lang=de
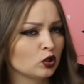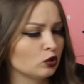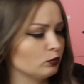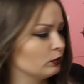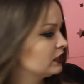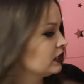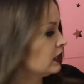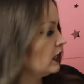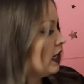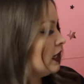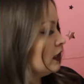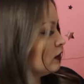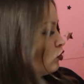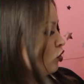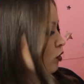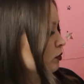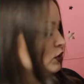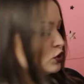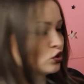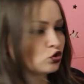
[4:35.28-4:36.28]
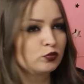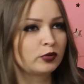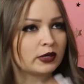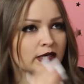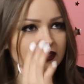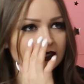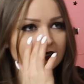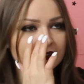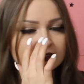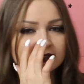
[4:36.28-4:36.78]
Mit den allen komme ich super
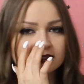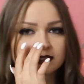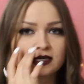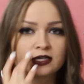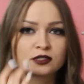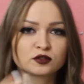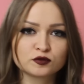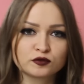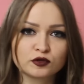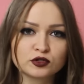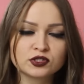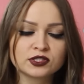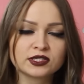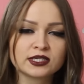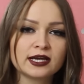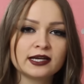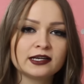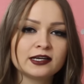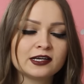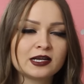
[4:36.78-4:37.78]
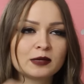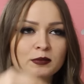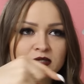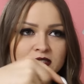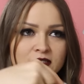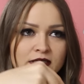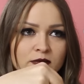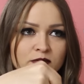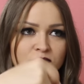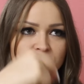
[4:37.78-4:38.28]
klar. Das sind alles Flüssig-Eyeliner
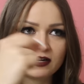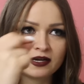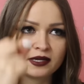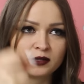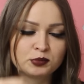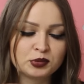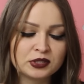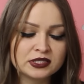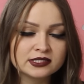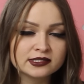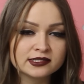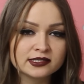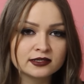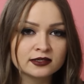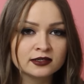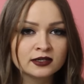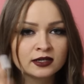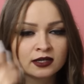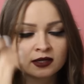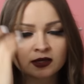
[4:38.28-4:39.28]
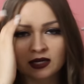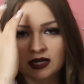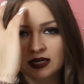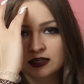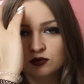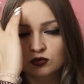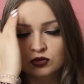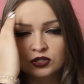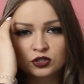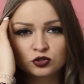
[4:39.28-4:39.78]
mit einem feinen Pinsel.
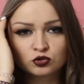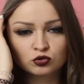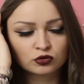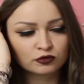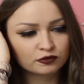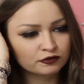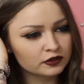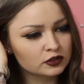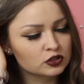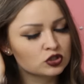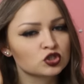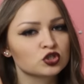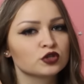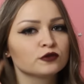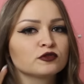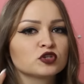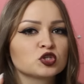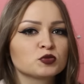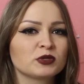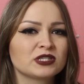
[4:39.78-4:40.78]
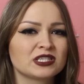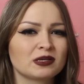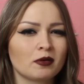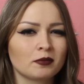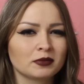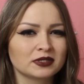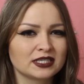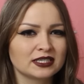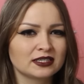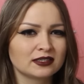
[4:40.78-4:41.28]
Also nicht so eine Filzstiftspitze, aber
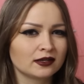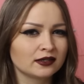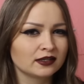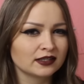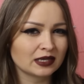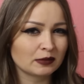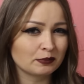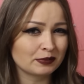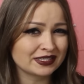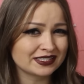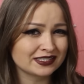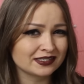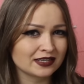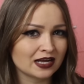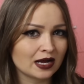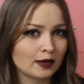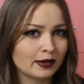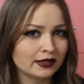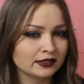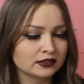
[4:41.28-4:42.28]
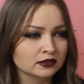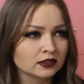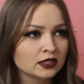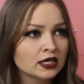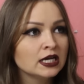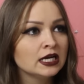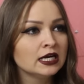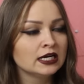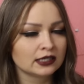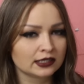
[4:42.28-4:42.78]
mit denen kann ich am besten arbeiten.
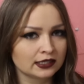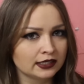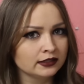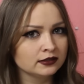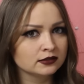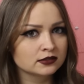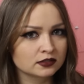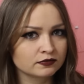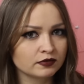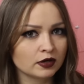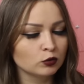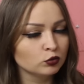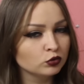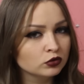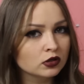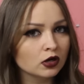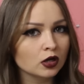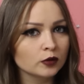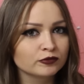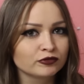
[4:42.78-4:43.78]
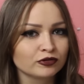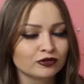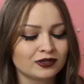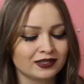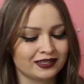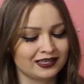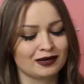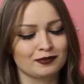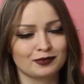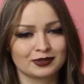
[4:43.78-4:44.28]
Klingt zwar
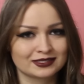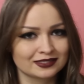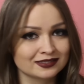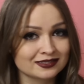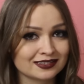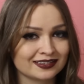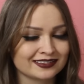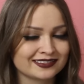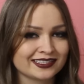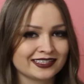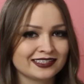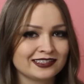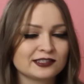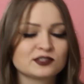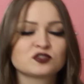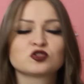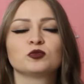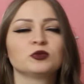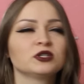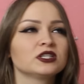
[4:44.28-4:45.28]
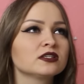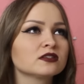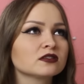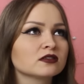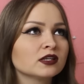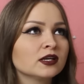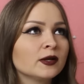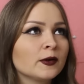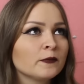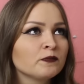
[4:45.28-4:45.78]
unglaubwürdig, aber es ist tatsächlich so. Mit
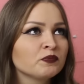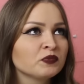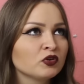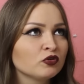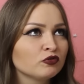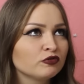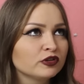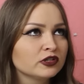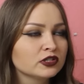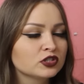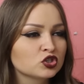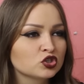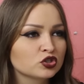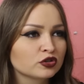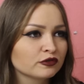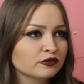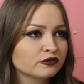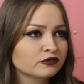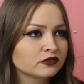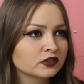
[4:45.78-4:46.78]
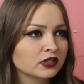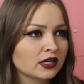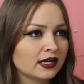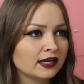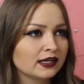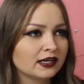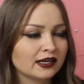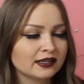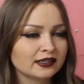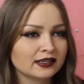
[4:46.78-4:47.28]
diesen
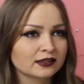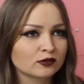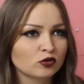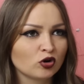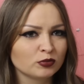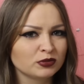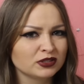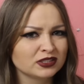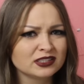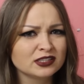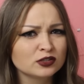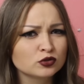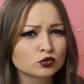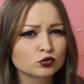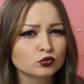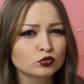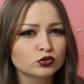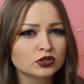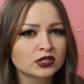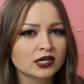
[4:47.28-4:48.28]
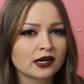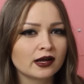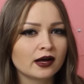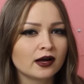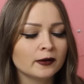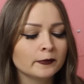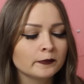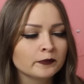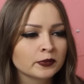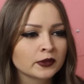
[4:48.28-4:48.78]
Filzstift-Eyelinern komme ich nicht so gut
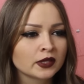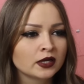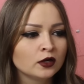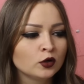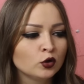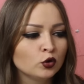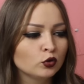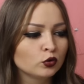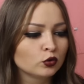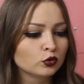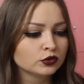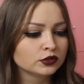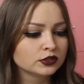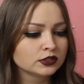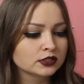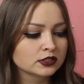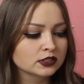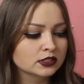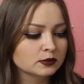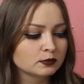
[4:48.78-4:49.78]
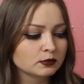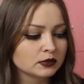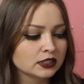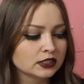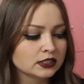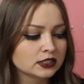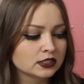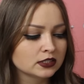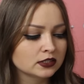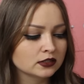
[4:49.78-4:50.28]
klar. Und
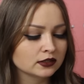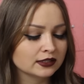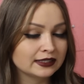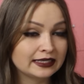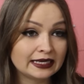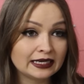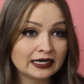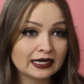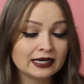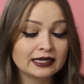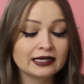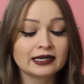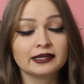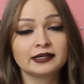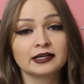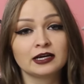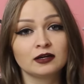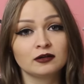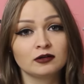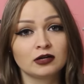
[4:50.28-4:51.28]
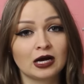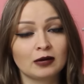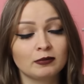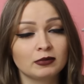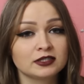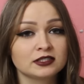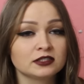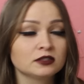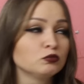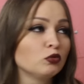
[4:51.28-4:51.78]
mit Gel-Eyeliner
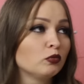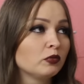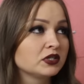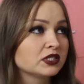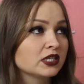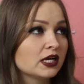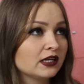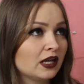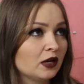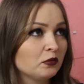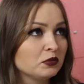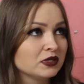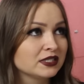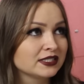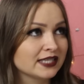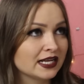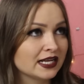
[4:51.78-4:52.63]
arbeite ich momentan an mir